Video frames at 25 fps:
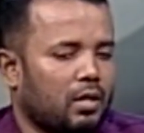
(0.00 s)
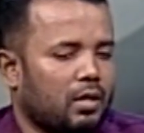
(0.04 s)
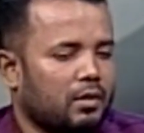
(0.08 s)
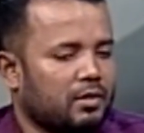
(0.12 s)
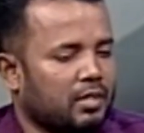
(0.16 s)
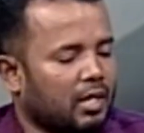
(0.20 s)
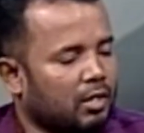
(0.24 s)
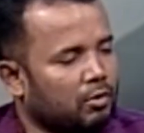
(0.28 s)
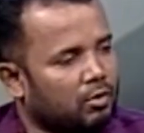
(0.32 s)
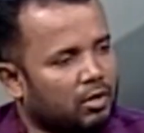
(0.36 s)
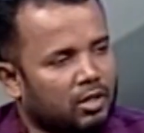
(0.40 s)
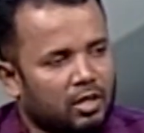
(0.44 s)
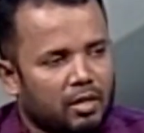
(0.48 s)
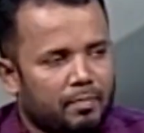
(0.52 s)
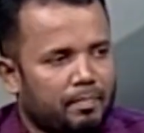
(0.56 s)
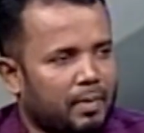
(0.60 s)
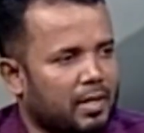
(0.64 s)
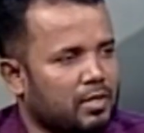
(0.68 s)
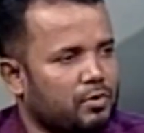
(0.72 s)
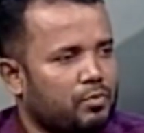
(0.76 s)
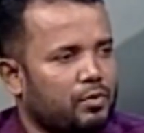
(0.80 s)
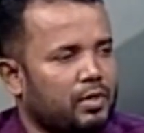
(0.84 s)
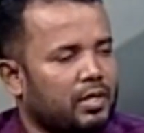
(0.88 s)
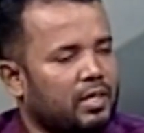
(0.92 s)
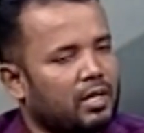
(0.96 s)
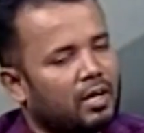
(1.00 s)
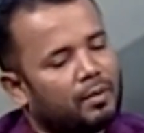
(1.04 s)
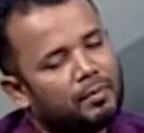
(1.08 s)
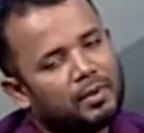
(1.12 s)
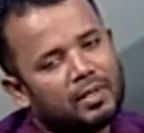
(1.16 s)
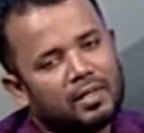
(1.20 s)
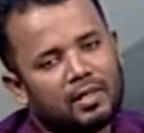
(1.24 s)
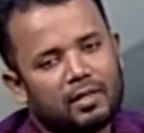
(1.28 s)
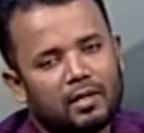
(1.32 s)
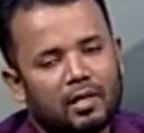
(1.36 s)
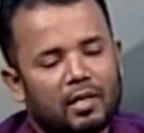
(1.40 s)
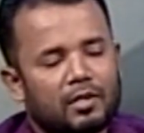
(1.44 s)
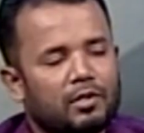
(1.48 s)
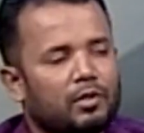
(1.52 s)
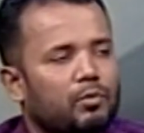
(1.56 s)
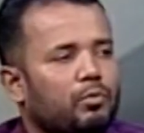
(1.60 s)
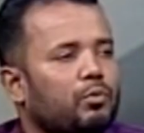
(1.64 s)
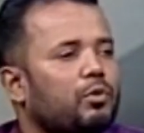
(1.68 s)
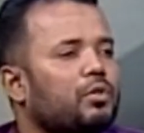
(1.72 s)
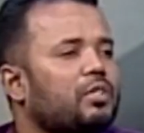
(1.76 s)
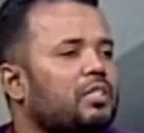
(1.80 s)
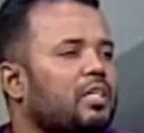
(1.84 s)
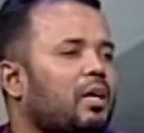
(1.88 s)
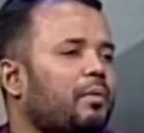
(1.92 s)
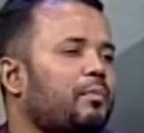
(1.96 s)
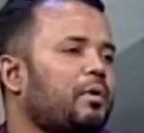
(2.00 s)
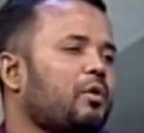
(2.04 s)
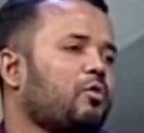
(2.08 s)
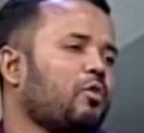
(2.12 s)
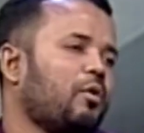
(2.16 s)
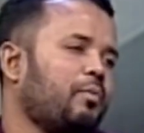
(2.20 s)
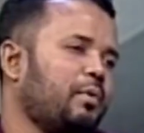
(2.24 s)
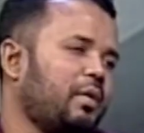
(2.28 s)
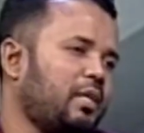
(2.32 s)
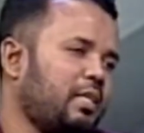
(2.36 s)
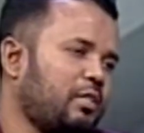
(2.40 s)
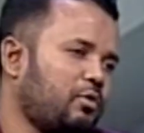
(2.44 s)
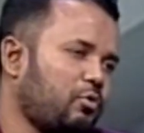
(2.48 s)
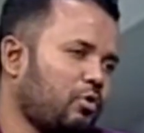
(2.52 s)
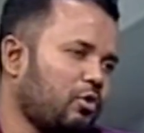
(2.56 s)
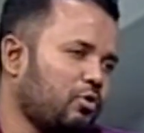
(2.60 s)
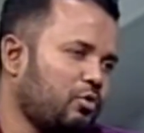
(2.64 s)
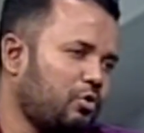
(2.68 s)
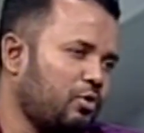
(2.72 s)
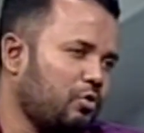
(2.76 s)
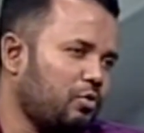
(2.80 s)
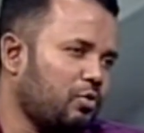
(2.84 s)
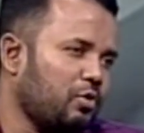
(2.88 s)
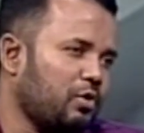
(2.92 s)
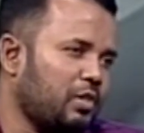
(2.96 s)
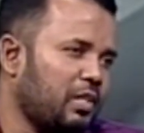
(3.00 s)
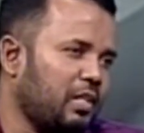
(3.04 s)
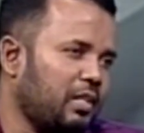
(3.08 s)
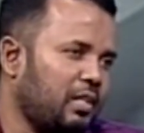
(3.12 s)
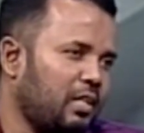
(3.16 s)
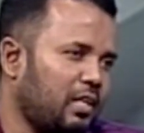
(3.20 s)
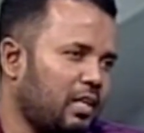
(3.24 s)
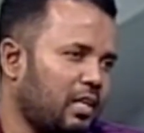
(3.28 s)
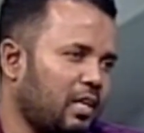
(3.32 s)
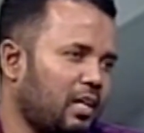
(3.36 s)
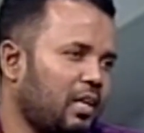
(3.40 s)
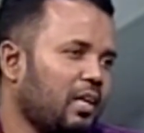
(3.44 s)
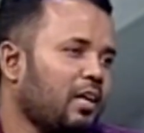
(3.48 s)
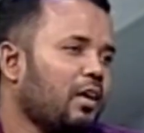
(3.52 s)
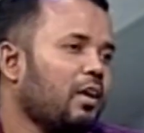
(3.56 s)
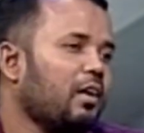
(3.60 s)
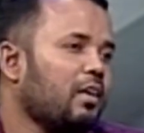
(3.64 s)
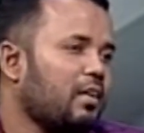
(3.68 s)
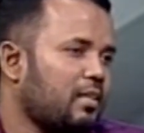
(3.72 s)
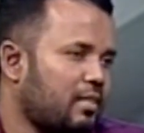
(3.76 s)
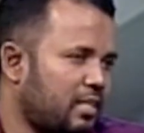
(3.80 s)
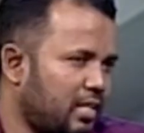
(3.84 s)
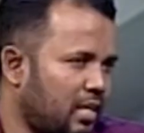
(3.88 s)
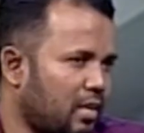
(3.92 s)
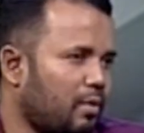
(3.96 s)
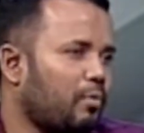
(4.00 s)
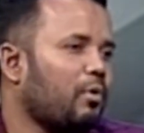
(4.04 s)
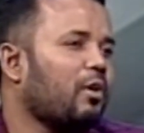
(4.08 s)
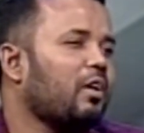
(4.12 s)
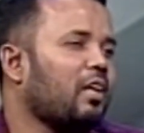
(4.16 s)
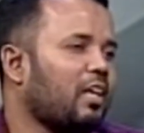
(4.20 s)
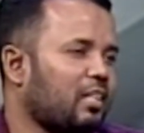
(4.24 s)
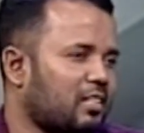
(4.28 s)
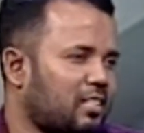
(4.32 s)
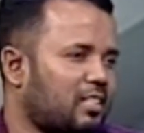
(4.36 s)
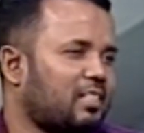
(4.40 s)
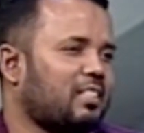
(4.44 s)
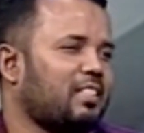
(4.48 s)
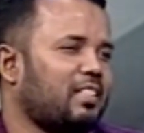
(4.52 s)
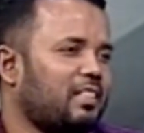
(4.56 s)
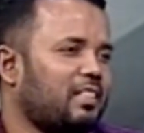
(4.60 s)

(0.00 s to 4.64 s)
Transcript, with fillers: জানুয়ারির ফার্স্ট উইকে আমি ডিক্লেয়ার দিব যে আমি কবে এই চলচ্চিত্রটি নিয়ে সিনেমা হলে আসছি